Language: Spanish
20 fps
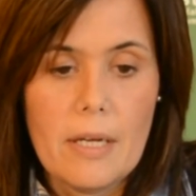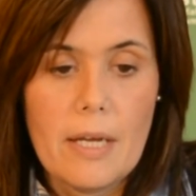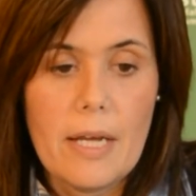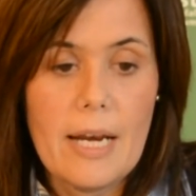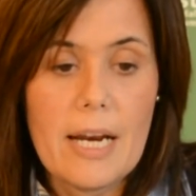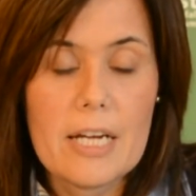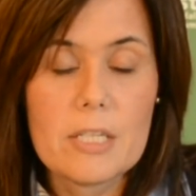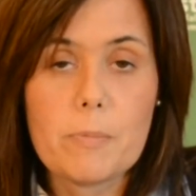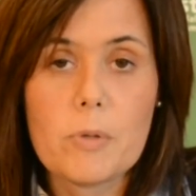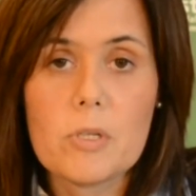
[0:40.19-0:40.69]

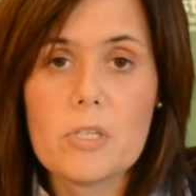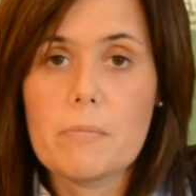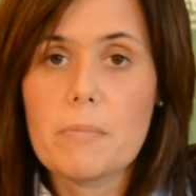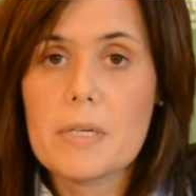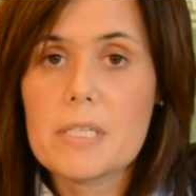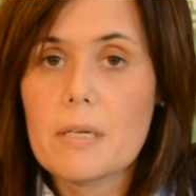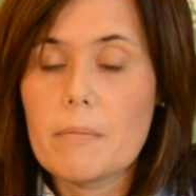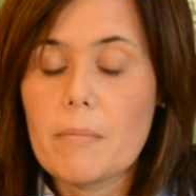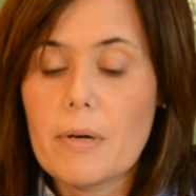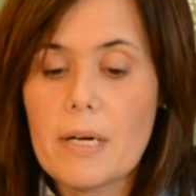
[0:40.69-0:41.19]
En las
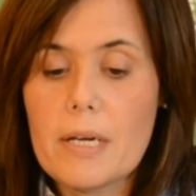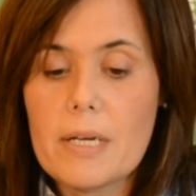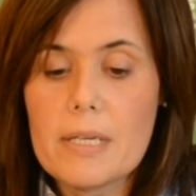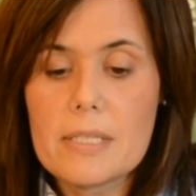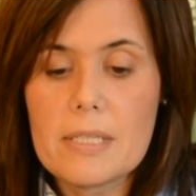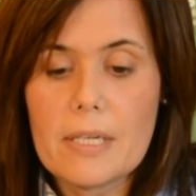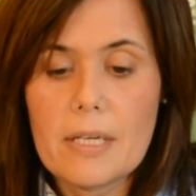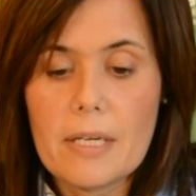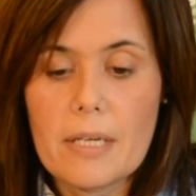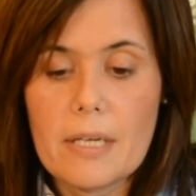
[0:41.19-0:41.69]
próximas
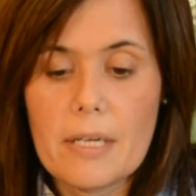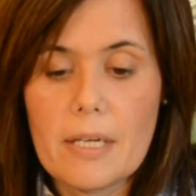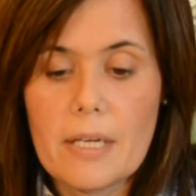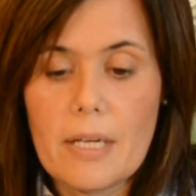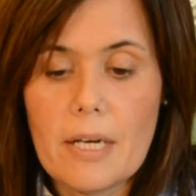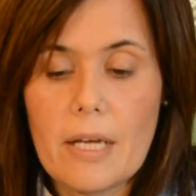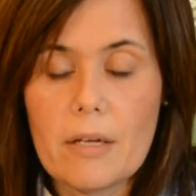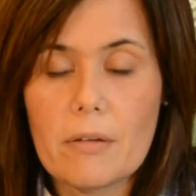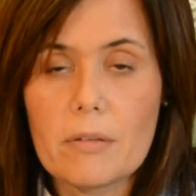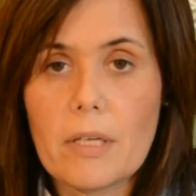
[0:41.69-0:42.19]
semanas eh,
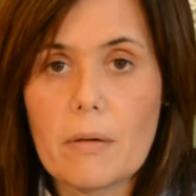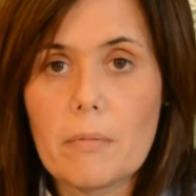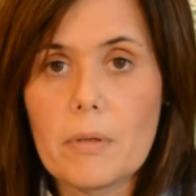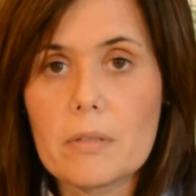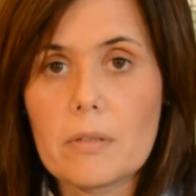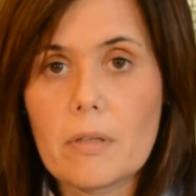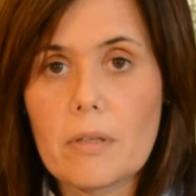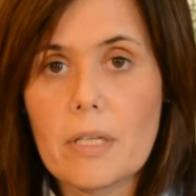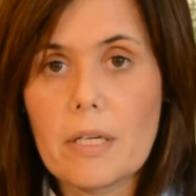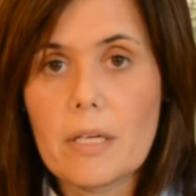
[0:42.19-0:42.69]
el
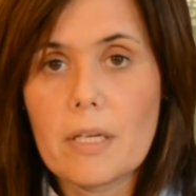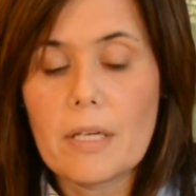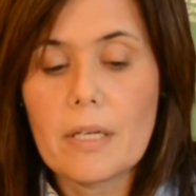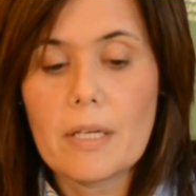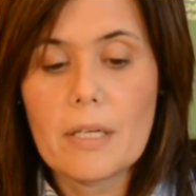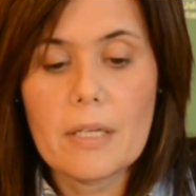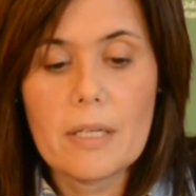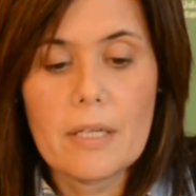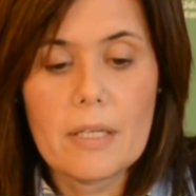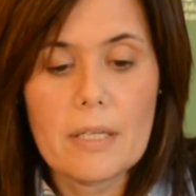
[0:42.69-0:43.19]
Ayuntamiento
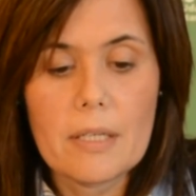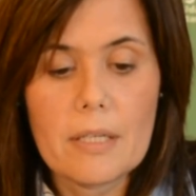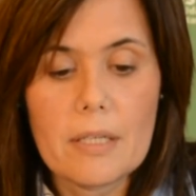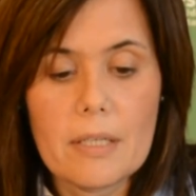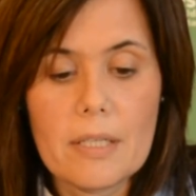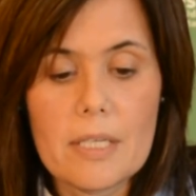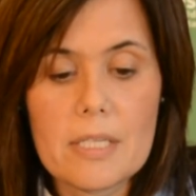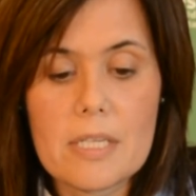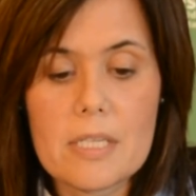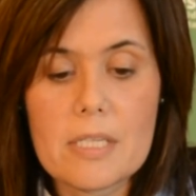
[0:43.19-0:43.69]
de,
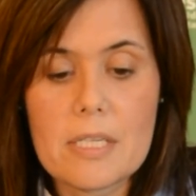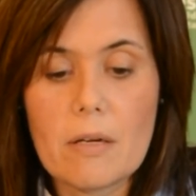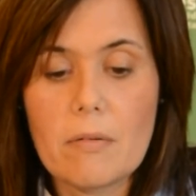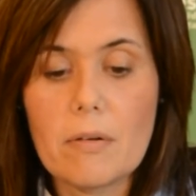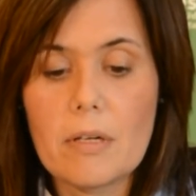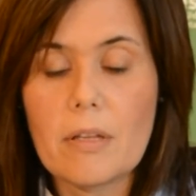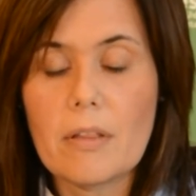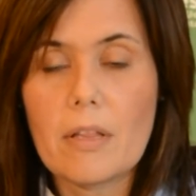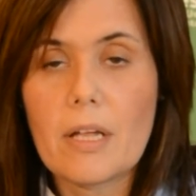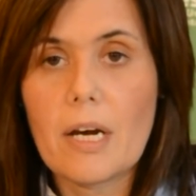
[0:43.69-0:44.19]
de,
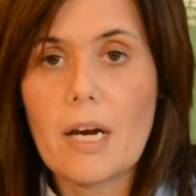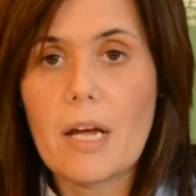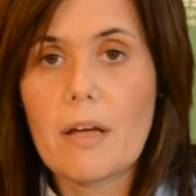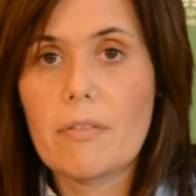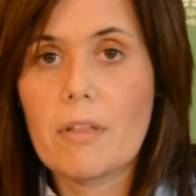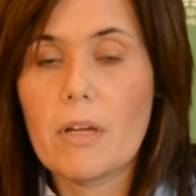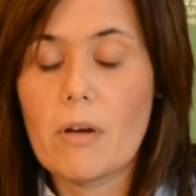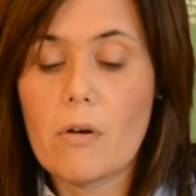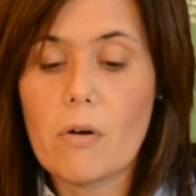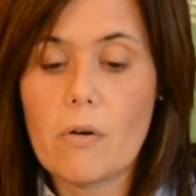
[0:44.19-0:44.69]
iniciará
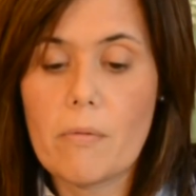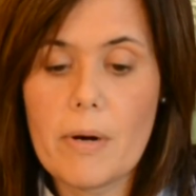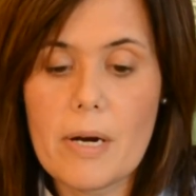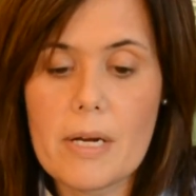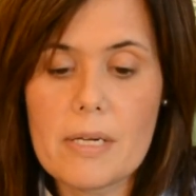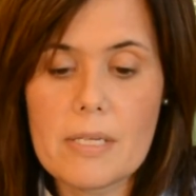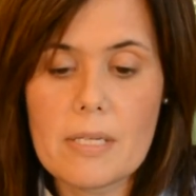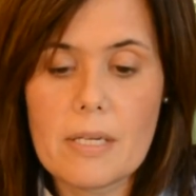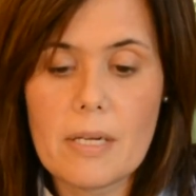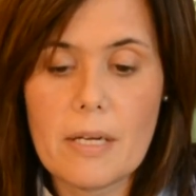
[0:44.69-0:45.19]
cinco
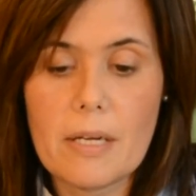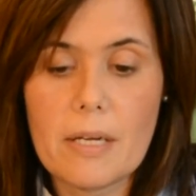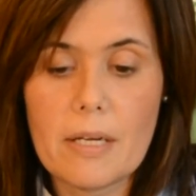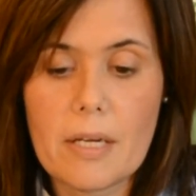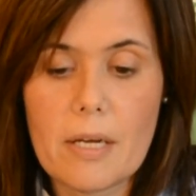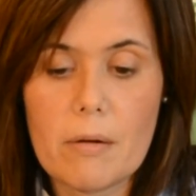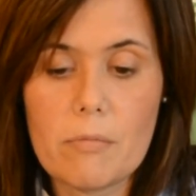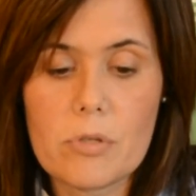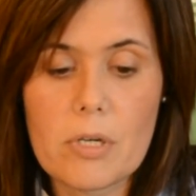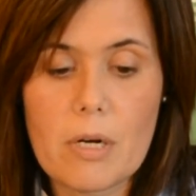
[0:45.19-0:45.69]
obras eh,
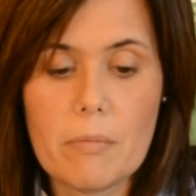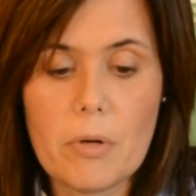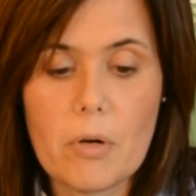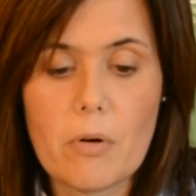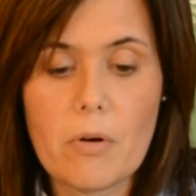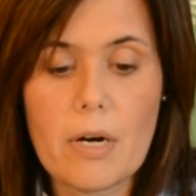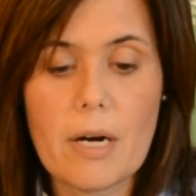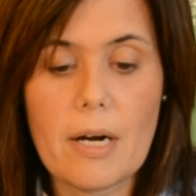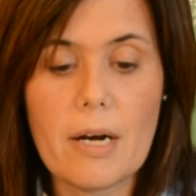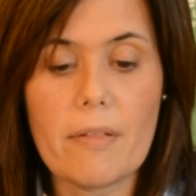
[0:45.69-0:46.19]
que buscan
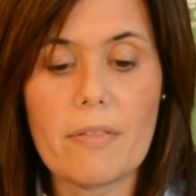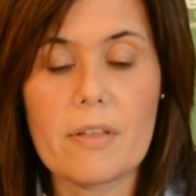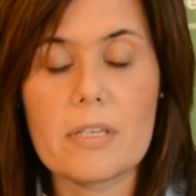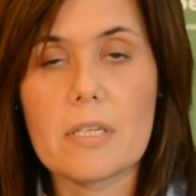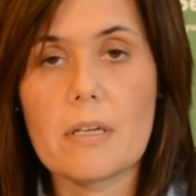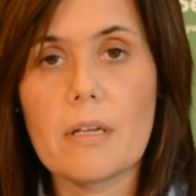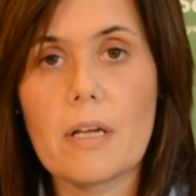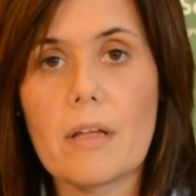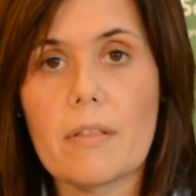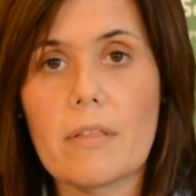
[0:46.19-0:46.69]
mejorar la
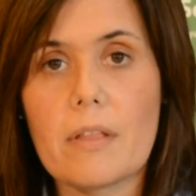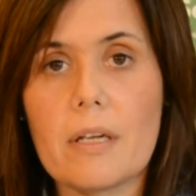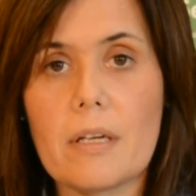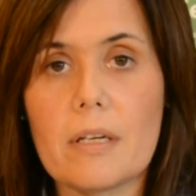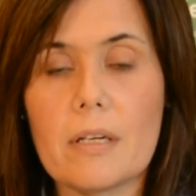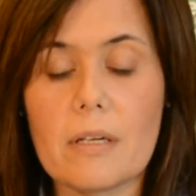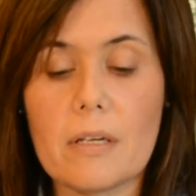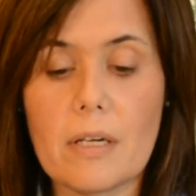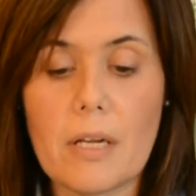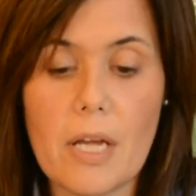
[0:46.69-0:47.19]
accesibilidad
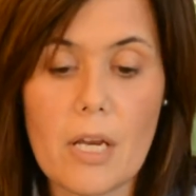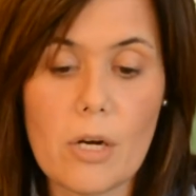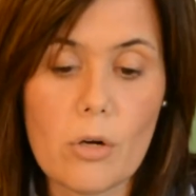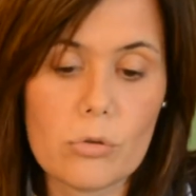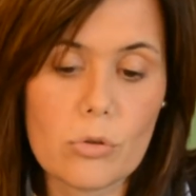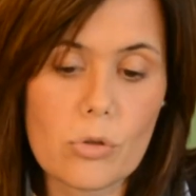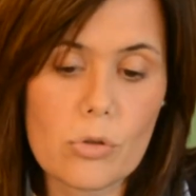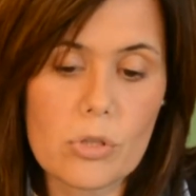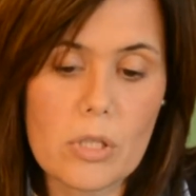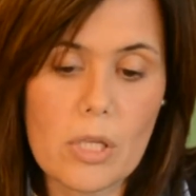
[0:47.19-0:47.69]
en,
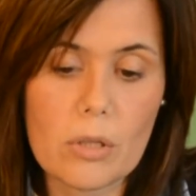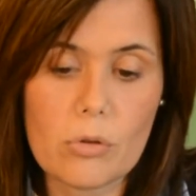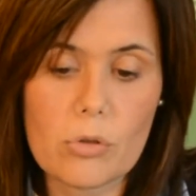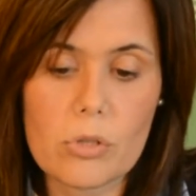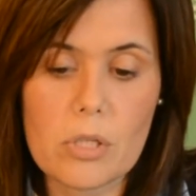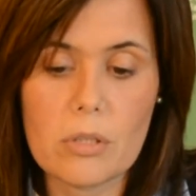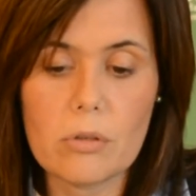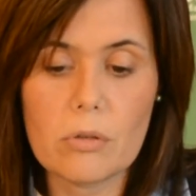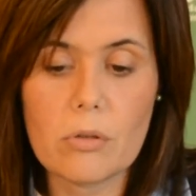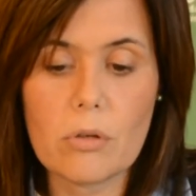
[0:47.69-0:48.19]
otros
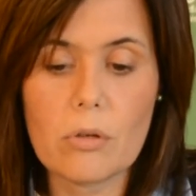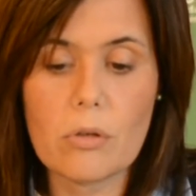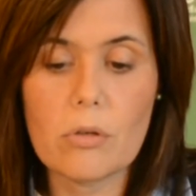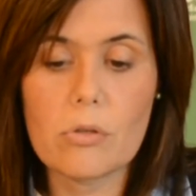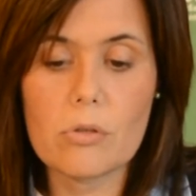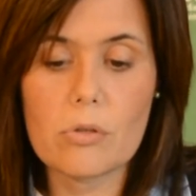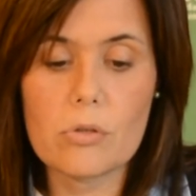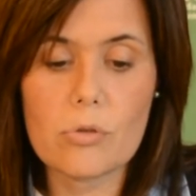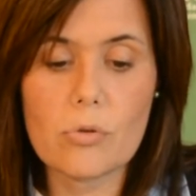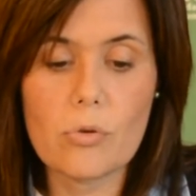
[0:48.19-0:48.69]
tantos
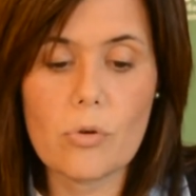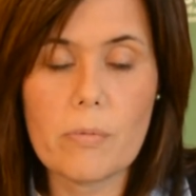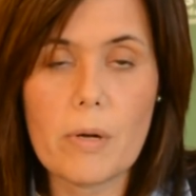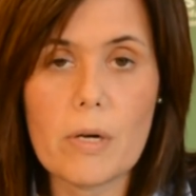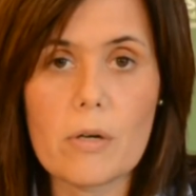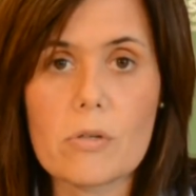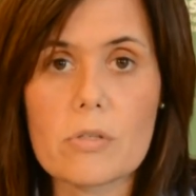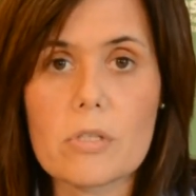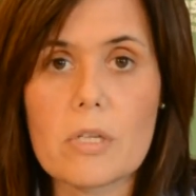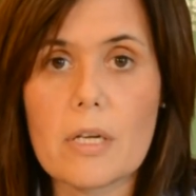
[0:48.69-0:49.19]
entornos
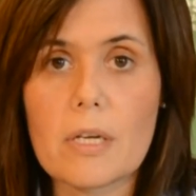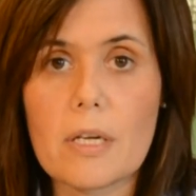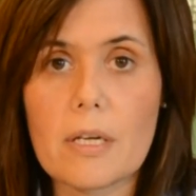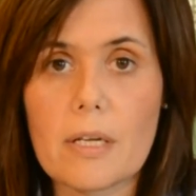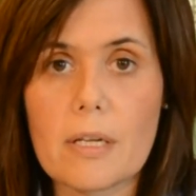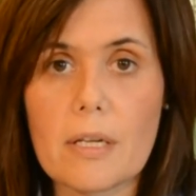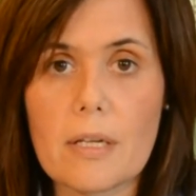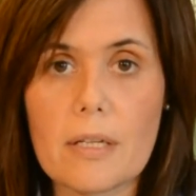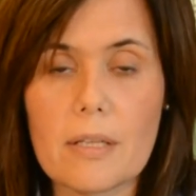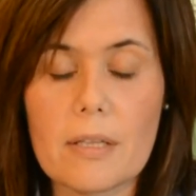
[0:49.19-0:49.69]
urbanos
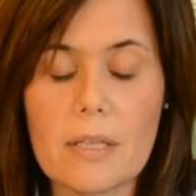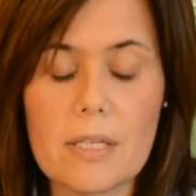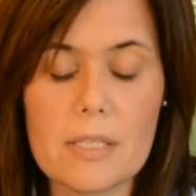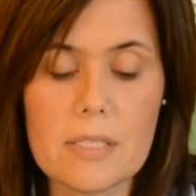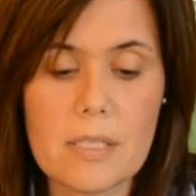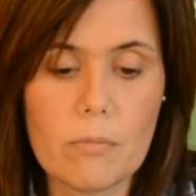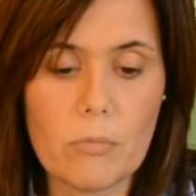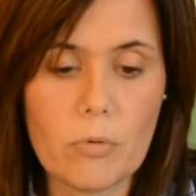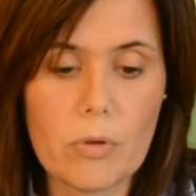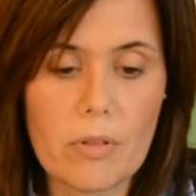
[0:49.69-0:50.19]
de, de
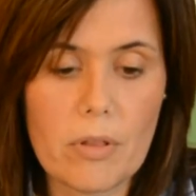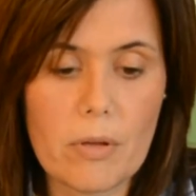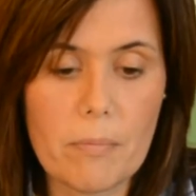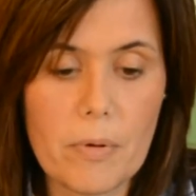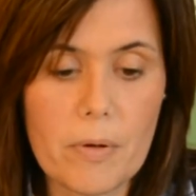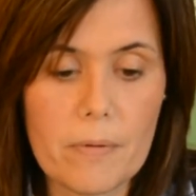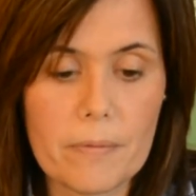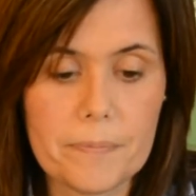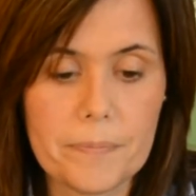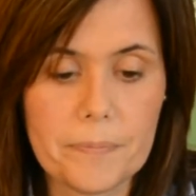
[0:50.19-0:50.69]
este
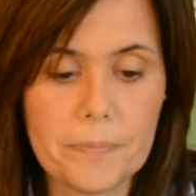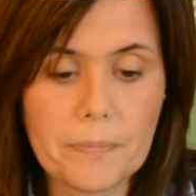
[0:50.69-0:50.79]
municipio.